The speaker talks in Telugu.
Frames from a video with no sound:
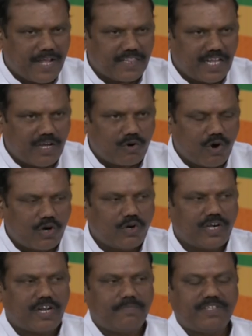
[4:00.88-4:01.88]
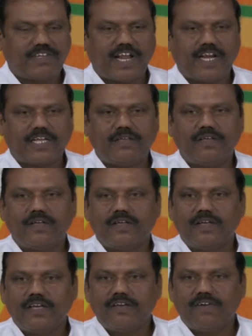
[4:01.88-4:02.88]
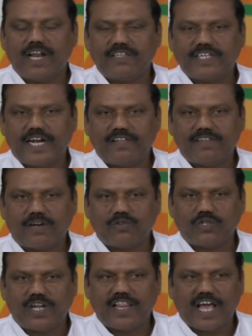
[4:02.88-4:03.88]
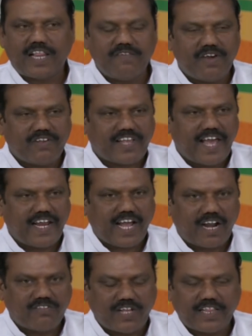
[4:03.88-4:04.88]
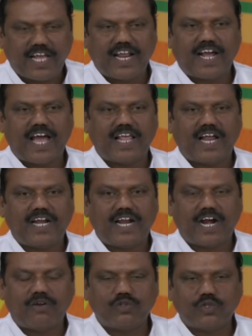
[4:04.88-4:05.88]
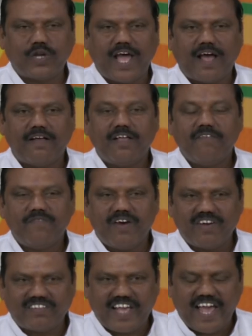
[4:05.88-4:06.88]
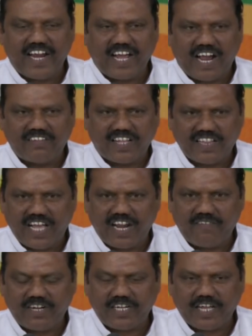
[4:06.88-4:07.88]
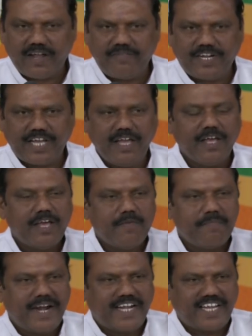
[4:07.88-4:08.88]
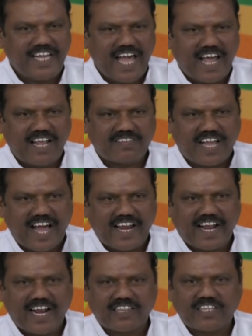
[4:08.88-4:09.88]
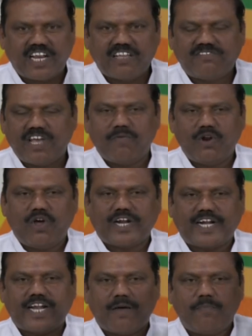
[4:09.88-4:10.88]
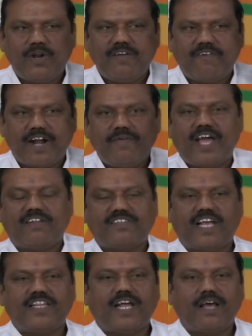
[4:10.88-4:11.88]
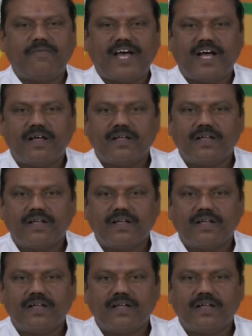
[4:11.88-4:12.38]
ప్రాంతాలకు రోడ్లు నిర్మించడానికి ఇవాళ చేయడం జరుగుతున్నది అది వ్యవసాయానికి అనుసంధానం కాదా అని నేను అడుగుతున్నా వ్యవసాయానికి అనుసంధానం అంటే ఏమిటి మీ టీఆర్ఎస్ కార్యకర్తల జేబుల్లోకి డబ్బులు ఇవ్వడమే అనుసంధానమా